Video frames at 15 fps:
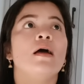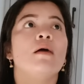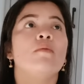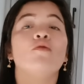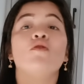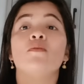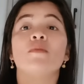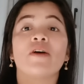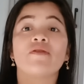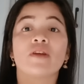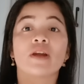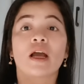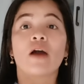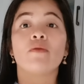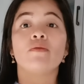belum daftar
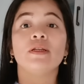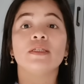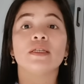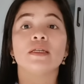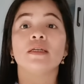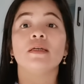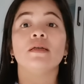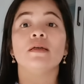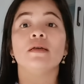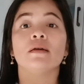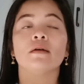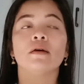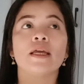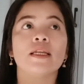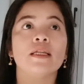kawin jadi
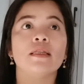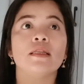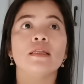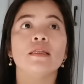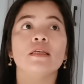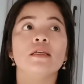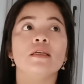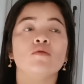identiti